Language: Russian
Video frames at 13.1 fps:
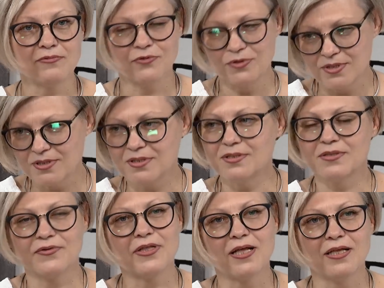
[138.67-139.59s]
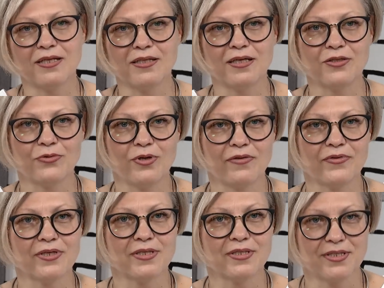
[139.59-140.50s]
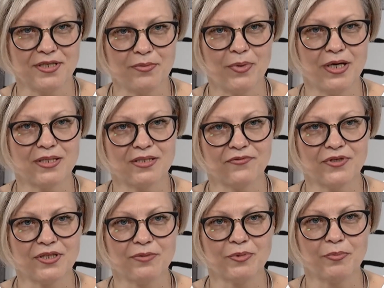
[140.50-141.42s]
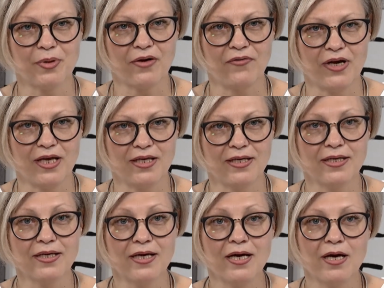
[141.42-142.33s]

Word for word: Вот Светлана Анатольевна занимается в этом направлении.